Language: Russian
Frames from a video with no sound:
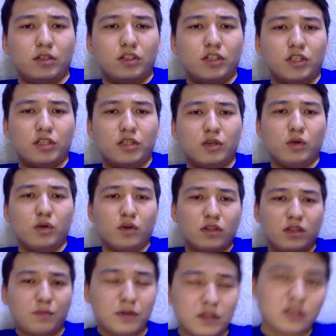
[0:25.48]
Жители
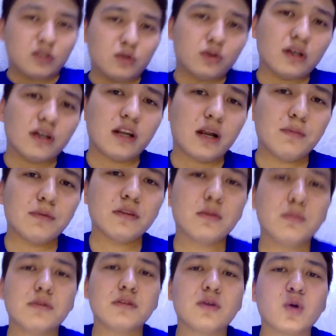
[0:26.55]
города были не только
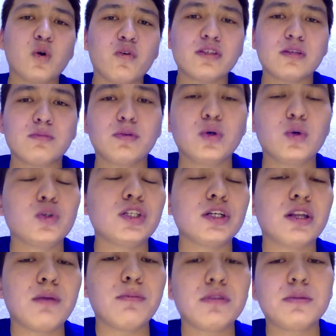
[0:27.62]
грамотными торговцами, но и очень
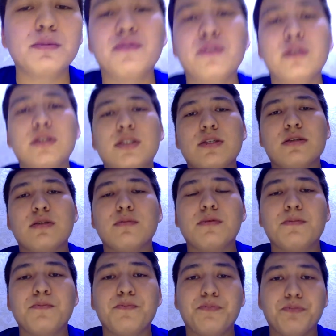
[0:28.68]
грамотными финансистами.